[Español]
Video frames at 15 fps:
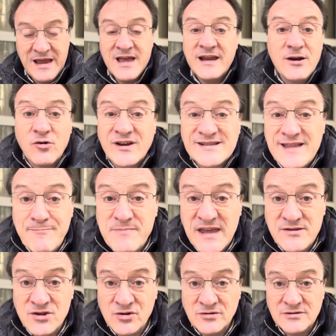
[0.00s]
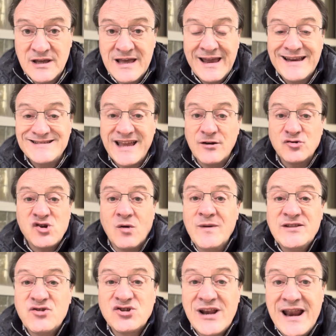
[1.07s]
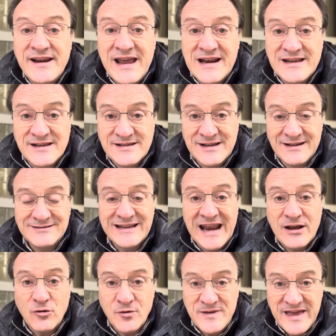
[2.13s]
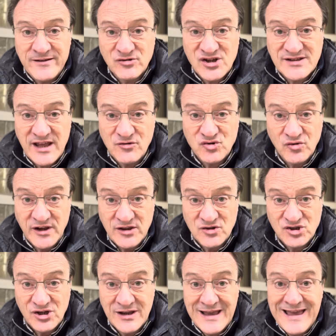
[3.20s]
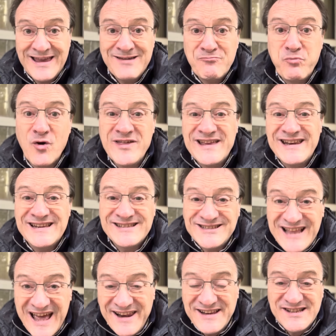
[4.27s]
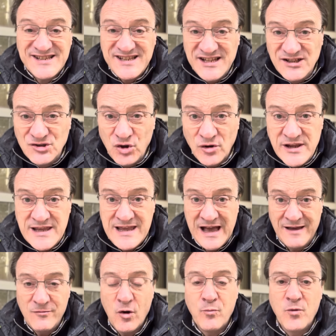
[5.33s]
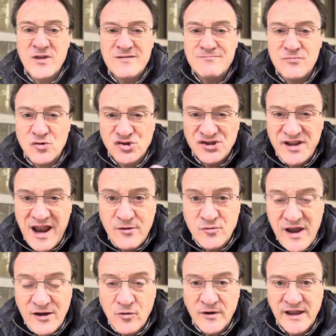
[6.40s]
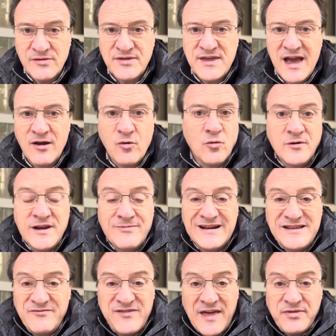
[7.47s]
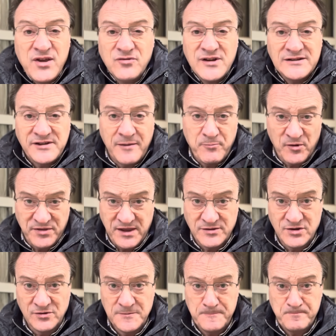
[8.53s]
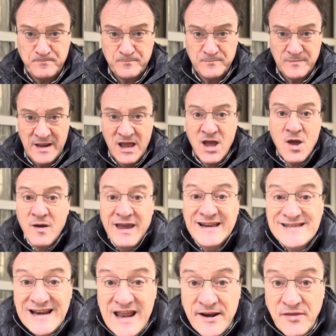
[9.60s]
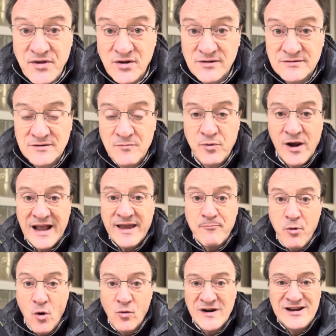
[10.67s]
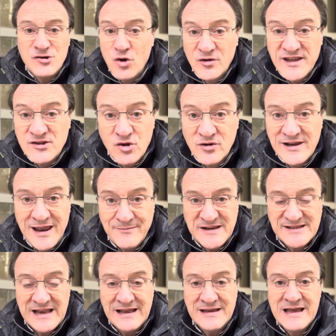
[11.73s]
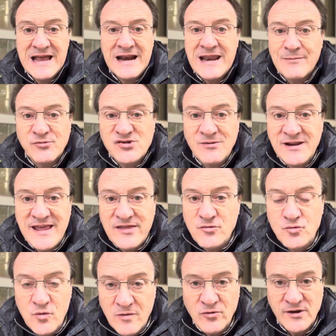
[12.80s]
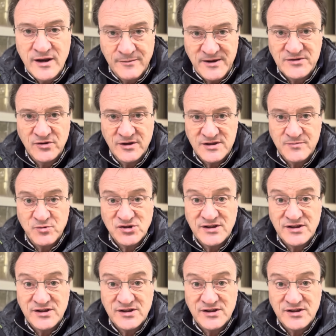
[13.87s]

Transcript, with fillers: Y lo que están viendo es que los aumentos salariales de la economía de los Estados Unidos pueden estar en sintonía o pueden mostrar una coherencia con un nivel de inflación del 3%. Esa es la razón por la que Powell no quitó de la mesa la posibilidad de un nuevo incremento de tipos de